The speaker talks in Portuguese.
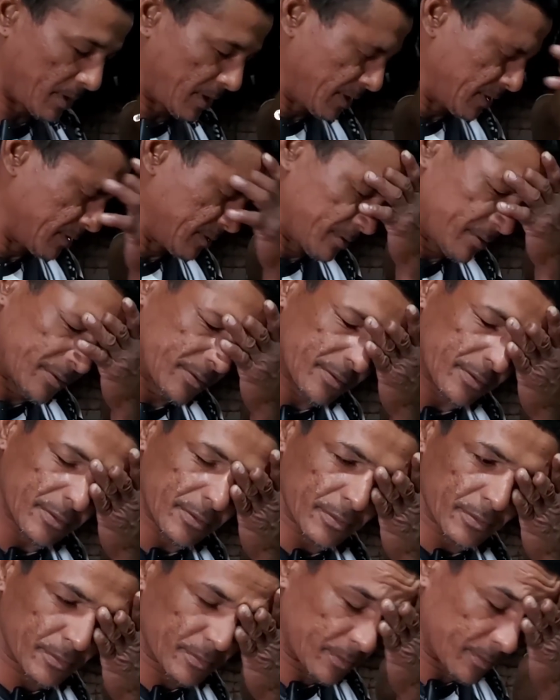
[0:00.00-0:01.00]
Pai,
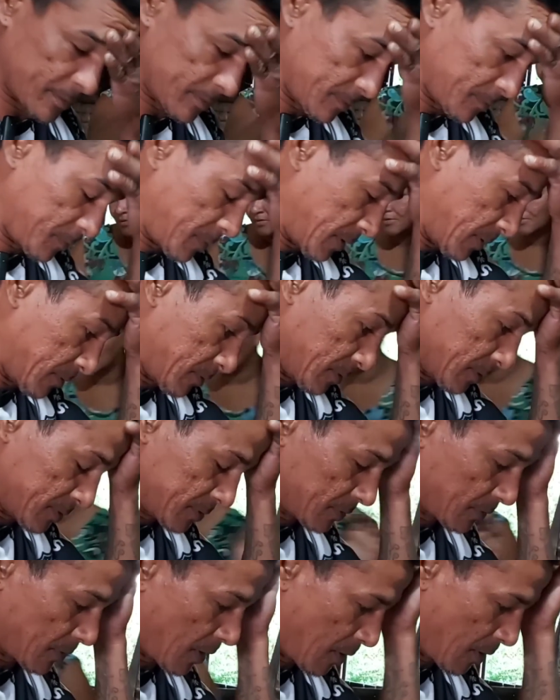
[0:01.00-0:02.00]
pai, não
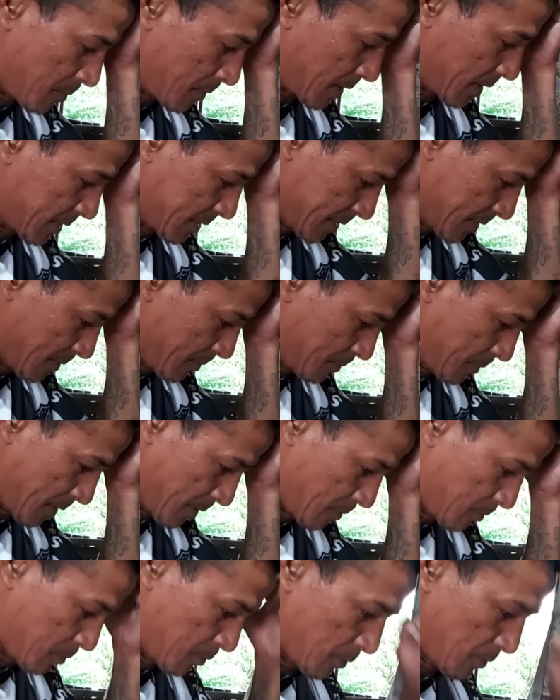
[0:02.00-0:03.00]
conseguiu arrumar não,
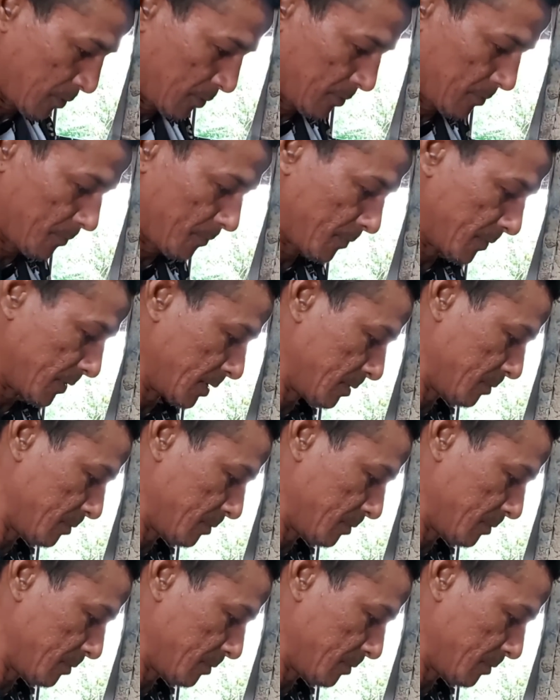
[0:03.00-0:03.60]
pai, o bolo.